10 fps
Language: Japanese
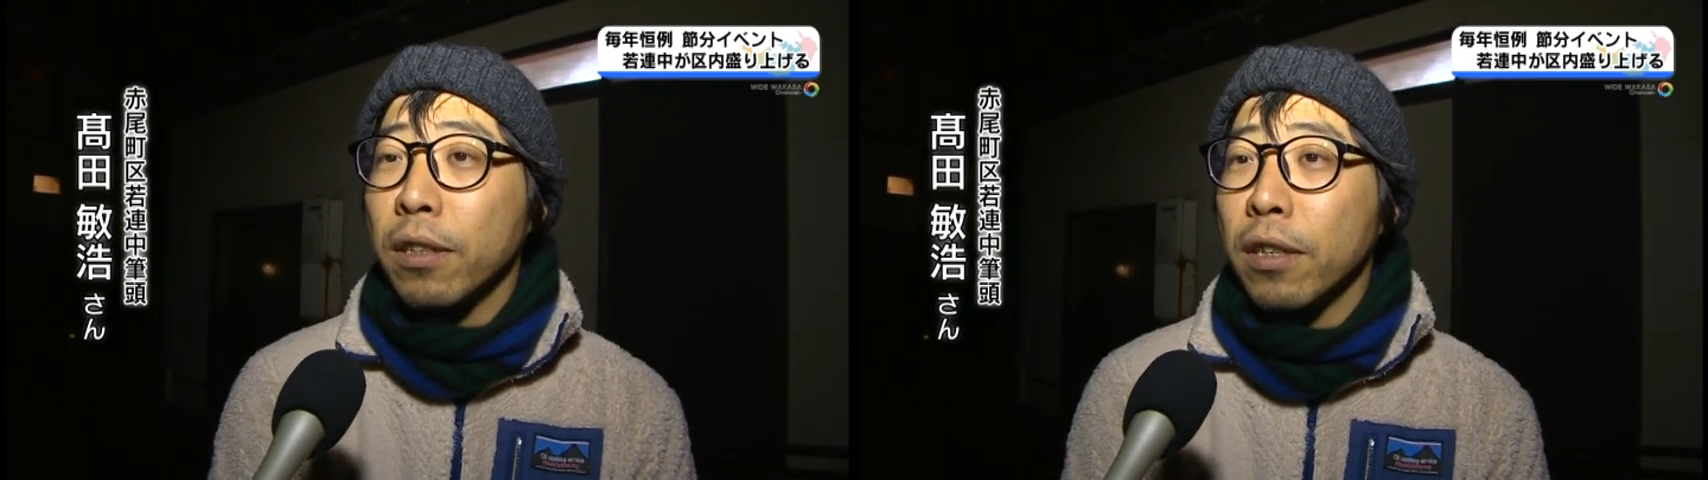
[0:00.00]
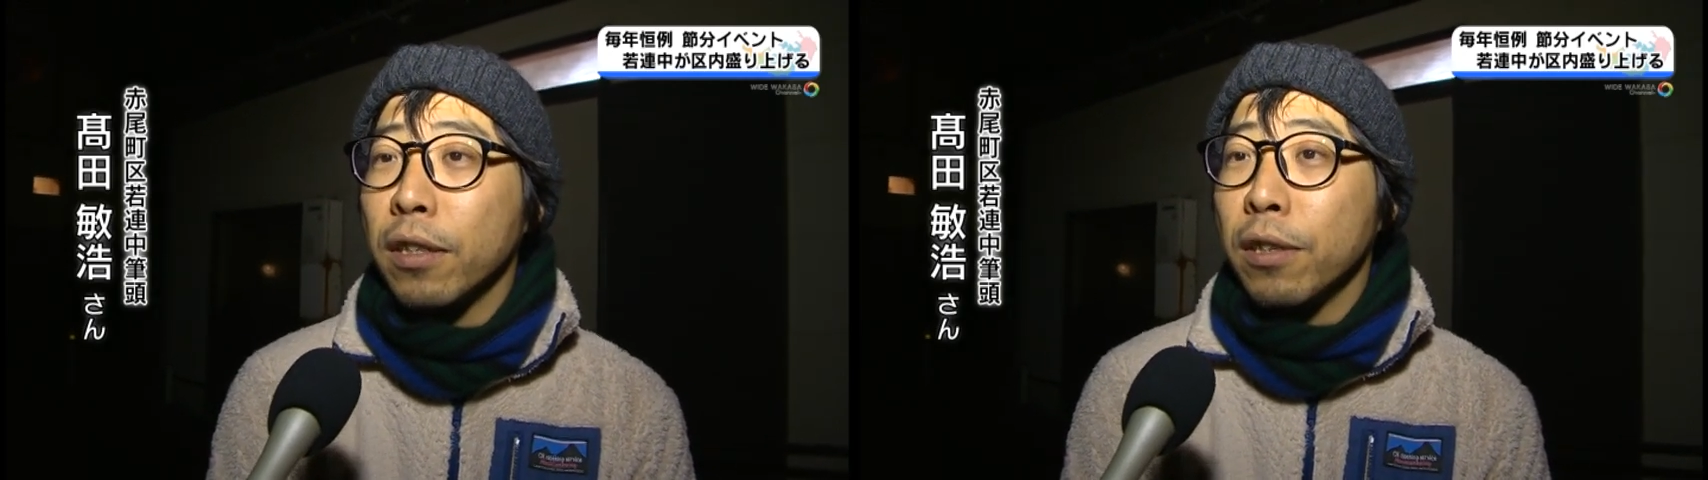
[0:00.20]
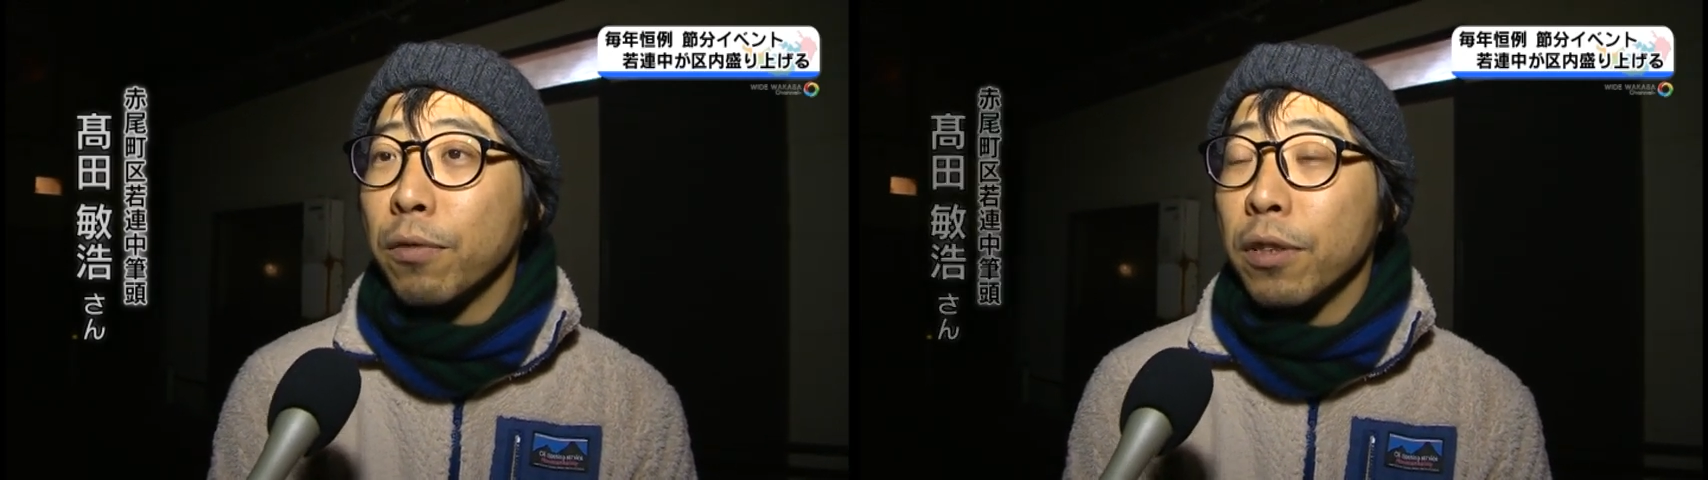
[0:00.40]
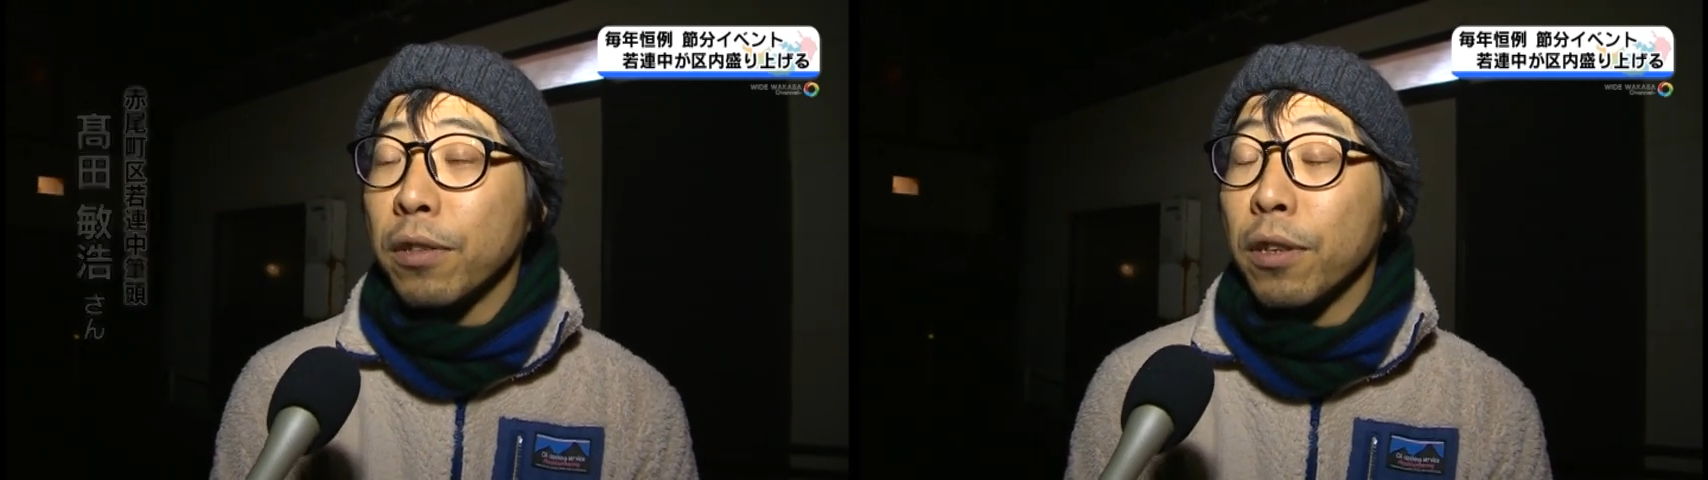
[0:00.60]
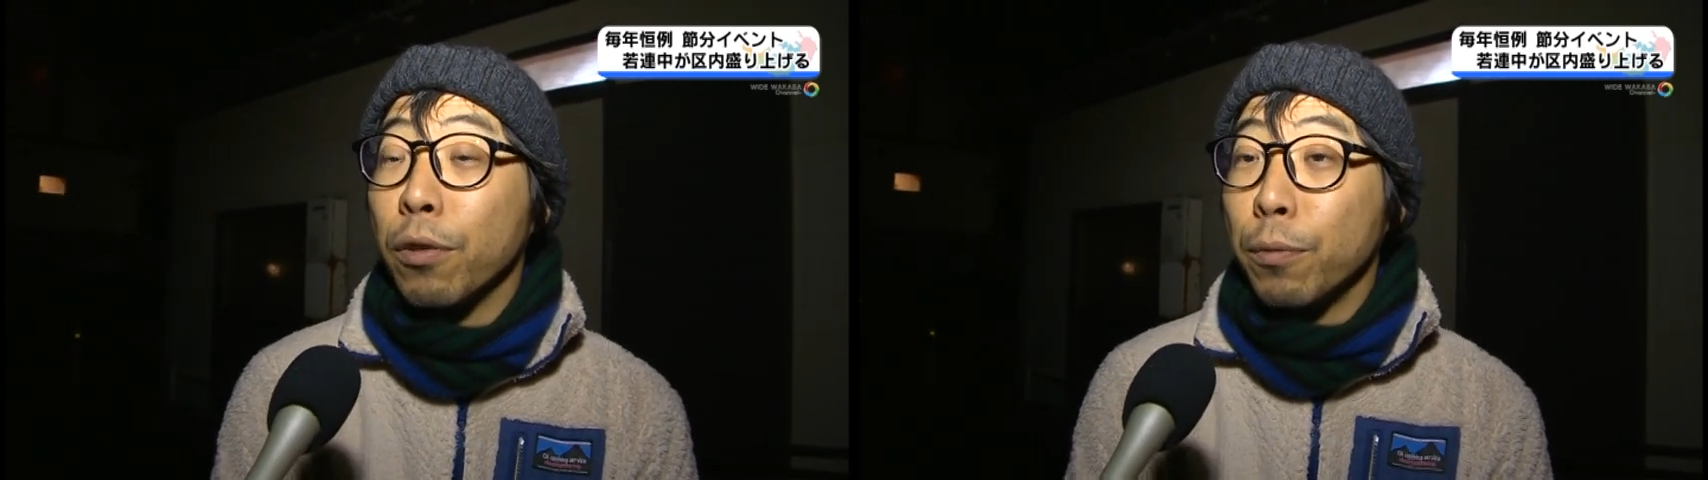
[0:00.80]
ていただいてるんで
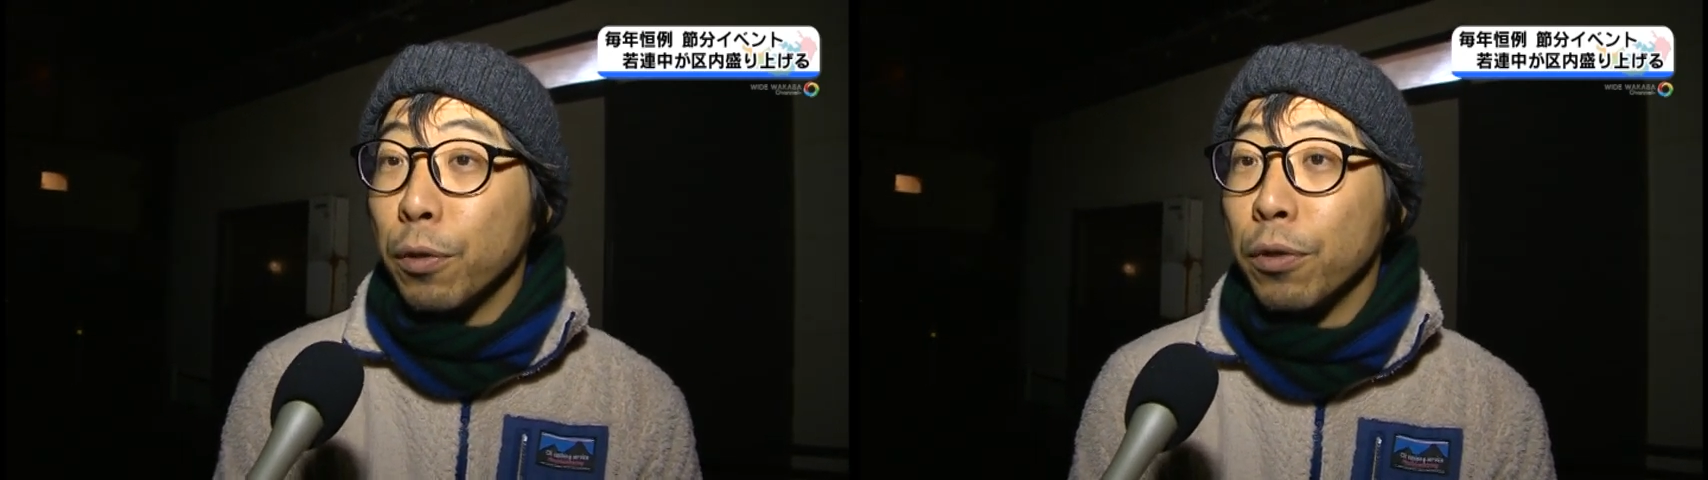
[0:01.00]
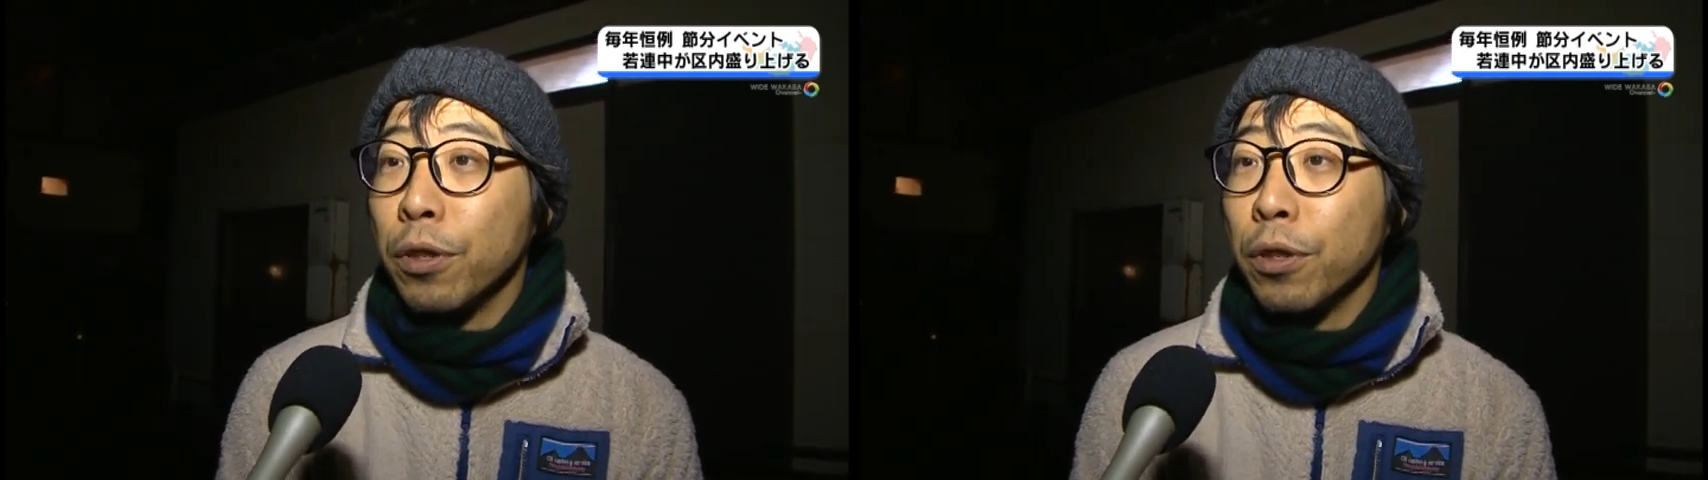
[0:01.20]
すけれども